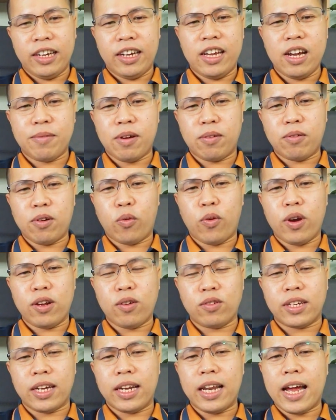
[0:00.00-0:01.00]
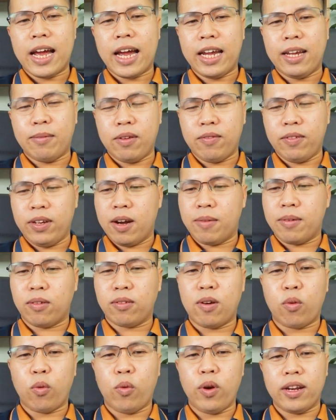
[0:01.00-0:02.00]
Ký hợp đồng độc quyền cũng rất là hay, bởi vì hợp
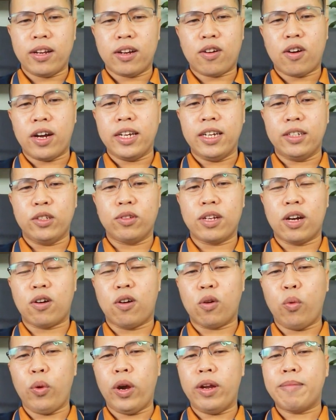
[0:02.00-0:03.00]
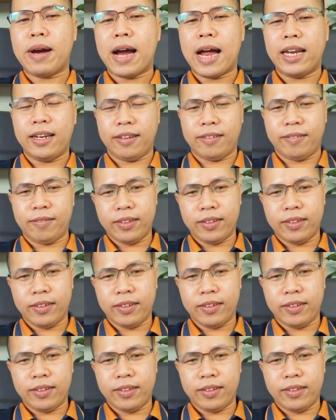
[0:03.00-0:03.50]
đồng độc quyền coi như chúng ta có quyền bán,